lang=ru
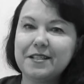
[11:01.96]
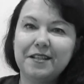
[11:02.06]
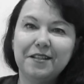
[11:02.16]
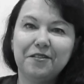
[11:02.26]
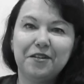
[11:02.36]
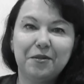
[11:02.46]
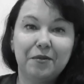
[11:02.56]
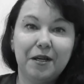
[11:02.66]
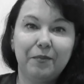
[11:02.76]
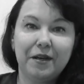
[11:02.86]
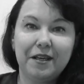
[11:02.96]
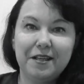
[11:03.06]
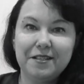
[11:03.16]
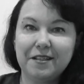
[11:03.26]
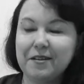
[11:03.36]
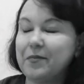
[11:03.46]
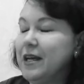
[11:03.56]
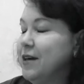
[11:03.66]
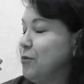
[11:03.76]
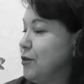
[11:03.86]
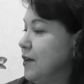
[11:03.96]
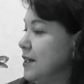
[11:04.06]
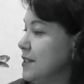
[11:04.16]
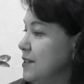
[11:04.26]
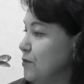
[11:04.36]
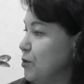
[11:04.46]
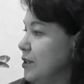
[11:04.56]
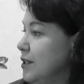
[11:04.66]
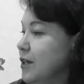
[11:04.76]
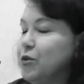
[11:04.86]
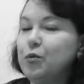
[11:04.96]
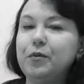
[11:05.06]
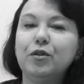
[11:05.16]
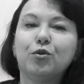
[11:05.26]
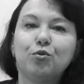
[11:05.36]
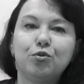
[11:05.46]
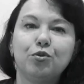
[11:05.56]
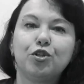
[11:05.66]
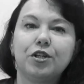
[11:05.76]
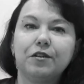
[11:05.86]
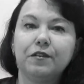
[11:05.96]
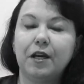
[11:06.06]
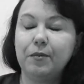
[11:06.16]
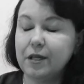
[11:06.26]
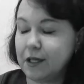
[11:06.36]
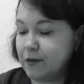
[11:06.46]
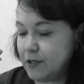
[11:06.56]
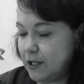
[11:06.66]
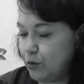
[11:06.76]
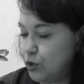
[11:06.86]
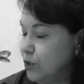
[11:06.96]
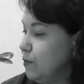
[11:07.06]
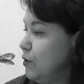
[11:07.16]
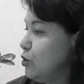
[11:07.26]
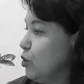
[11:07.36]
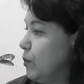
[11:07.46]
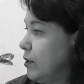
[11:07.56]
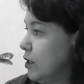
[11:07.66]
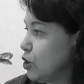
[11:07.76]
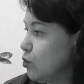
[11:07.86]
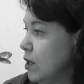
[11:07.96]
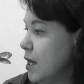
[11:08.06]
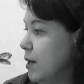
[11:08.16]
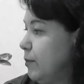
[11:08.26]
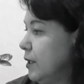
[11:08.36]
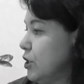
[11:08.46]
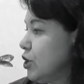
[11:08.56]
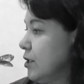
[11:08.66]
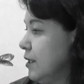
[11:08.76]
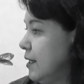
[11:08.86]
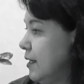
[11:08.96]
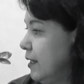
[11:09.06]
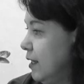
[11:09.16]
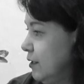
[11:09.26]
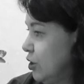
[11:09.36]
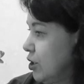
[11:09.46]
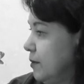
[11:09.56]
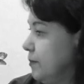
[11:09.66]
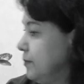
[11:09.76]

скидывает мои пакетики. Буквально сегодня я купила кусочки равномерки, в следующем видео покажу. Положила рядышком,